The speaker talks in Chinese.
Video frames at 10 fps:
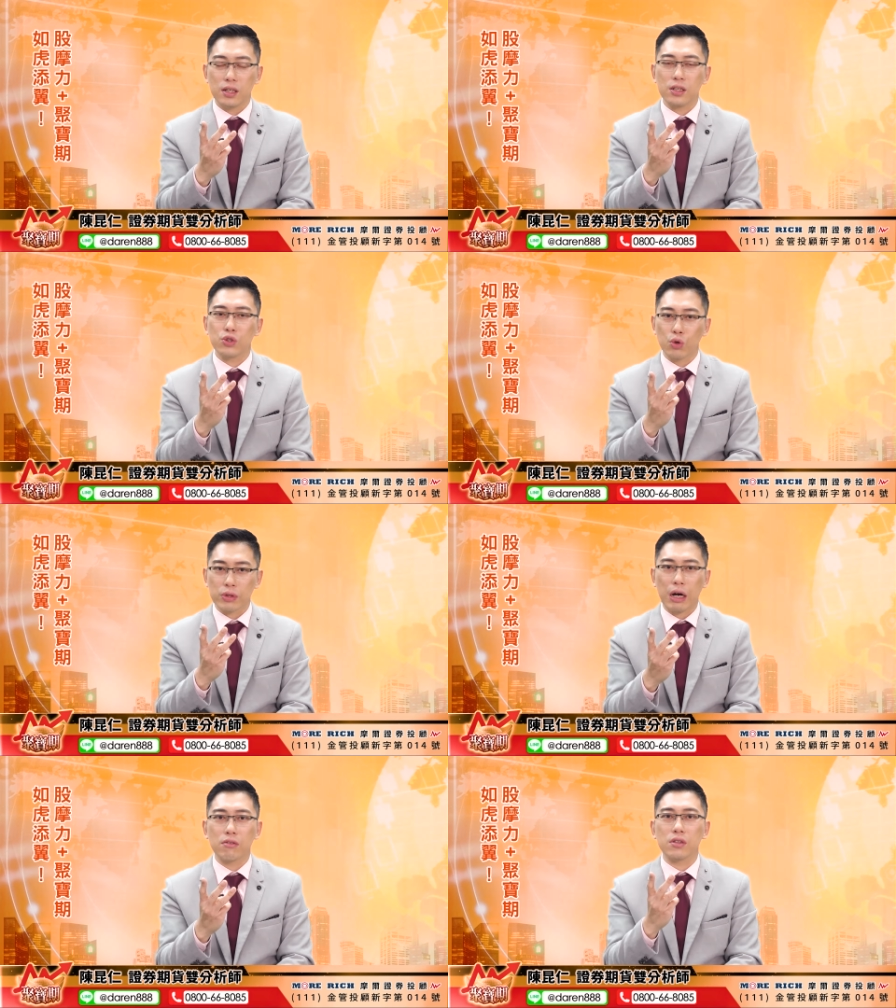很重
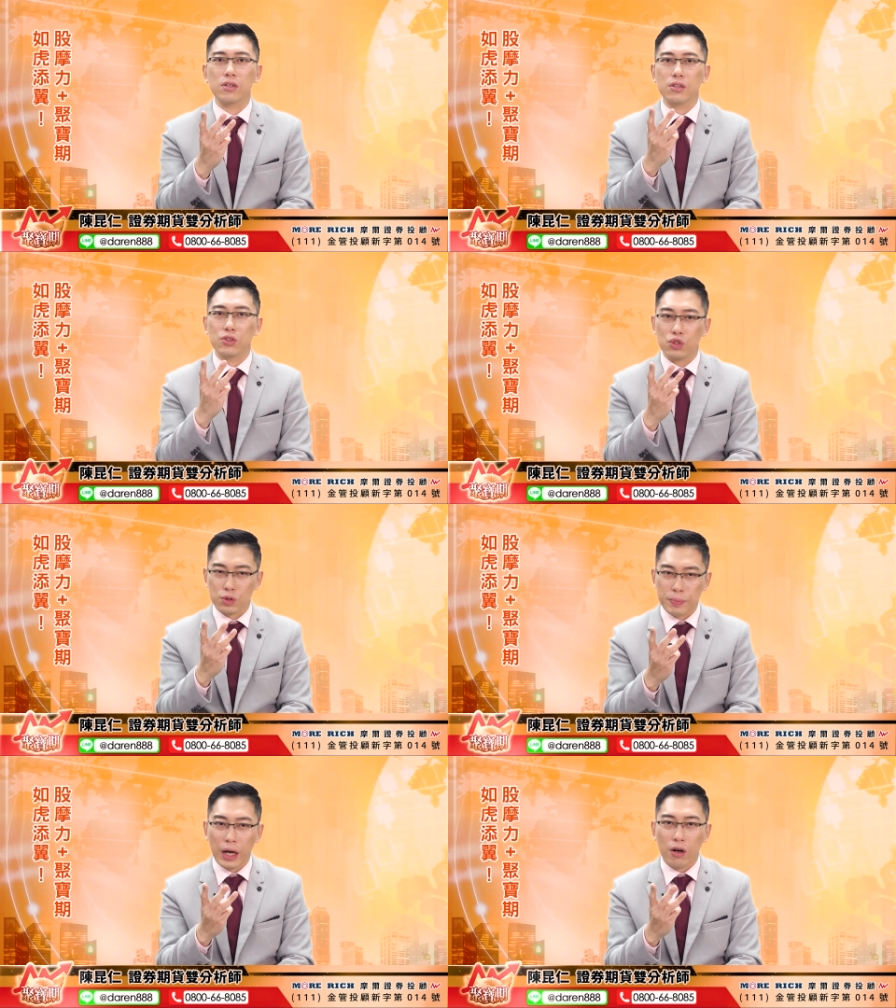要的指
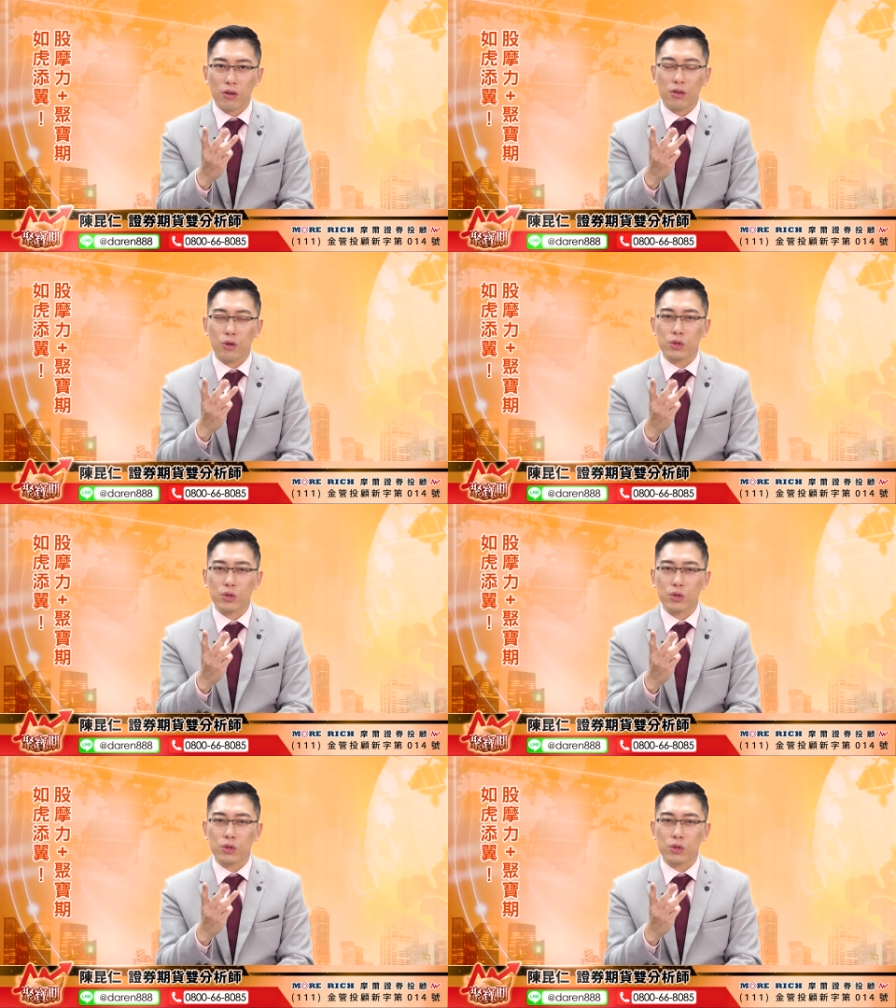标